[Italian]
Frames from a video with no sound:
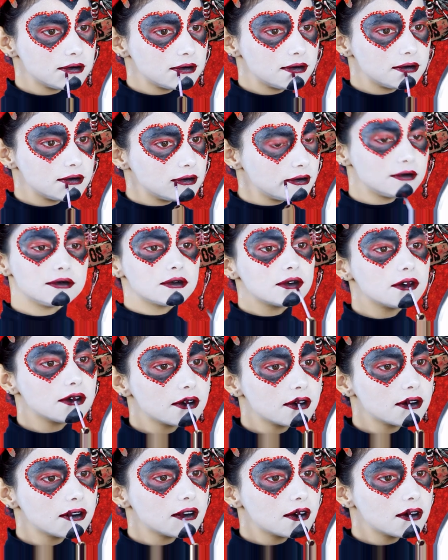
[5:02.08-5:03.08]
poi a
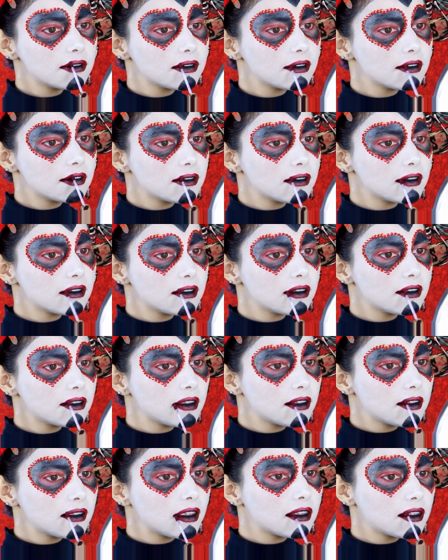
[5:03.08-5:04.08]
sfumare tutti e tre
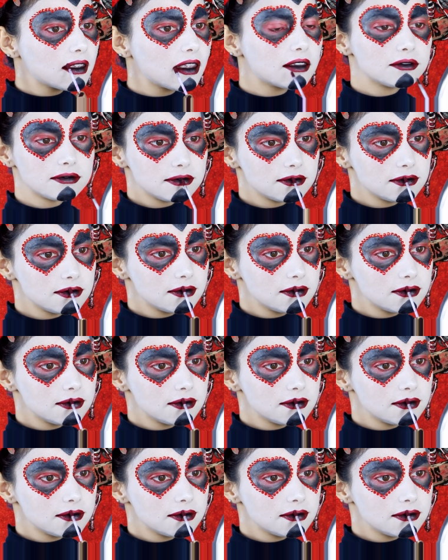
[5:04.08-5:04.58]
i colori.